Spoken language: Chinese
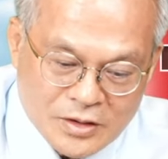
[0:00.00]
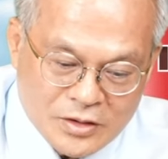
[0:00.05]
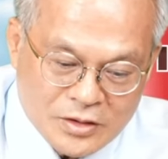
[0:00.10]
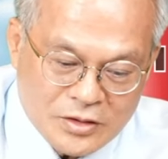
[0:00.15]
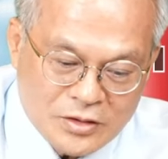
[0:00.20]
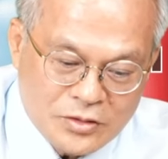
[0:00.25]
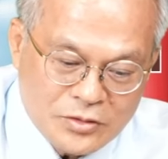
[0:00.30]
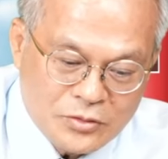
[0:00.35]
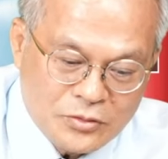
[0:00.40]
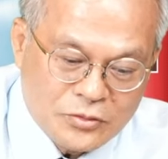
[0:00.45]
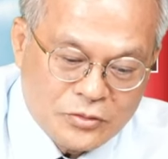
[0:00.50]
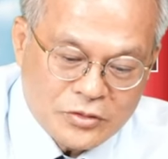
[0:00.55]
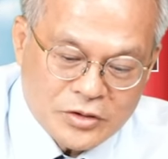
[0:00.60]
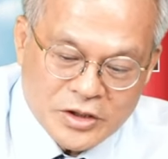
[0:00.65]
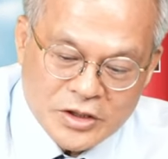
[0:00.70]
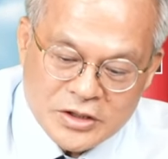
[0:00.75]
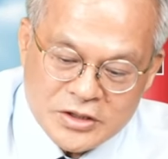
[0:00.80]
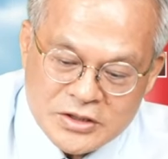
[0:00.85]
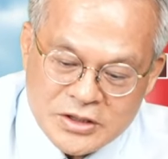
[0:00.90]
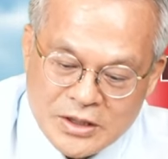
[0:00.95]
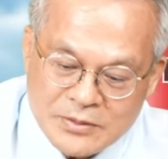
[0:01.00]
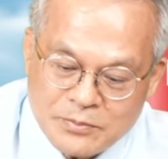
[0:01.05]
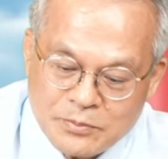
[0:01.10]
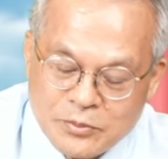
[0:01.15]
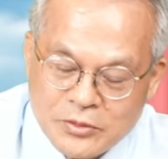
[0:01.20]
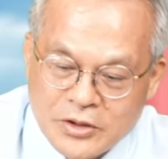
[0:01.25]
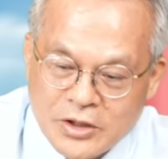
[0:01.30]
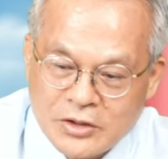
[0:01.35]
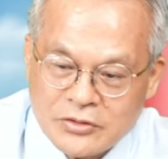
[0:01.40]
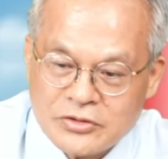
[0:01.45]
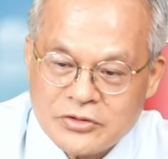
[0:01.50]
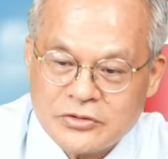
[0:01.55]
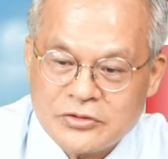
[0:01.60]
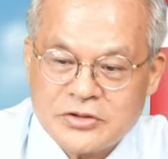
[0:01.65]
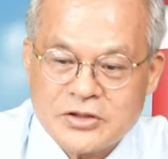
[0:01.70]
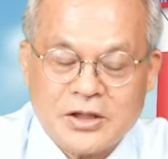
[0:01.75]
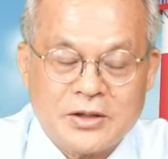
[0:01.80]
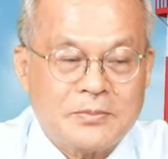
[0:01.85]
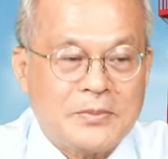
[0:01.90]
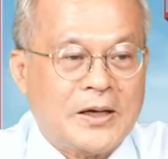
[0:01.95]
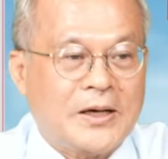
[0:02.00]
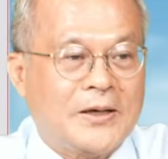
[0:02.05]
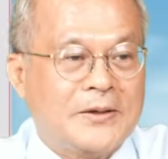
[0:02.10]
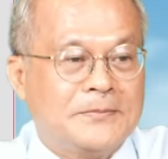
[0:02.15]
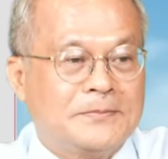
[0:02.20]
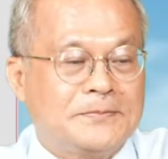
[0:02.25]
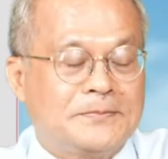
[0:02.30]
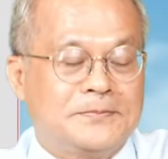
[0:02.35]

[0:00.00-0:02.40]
一五零三不要修正吗？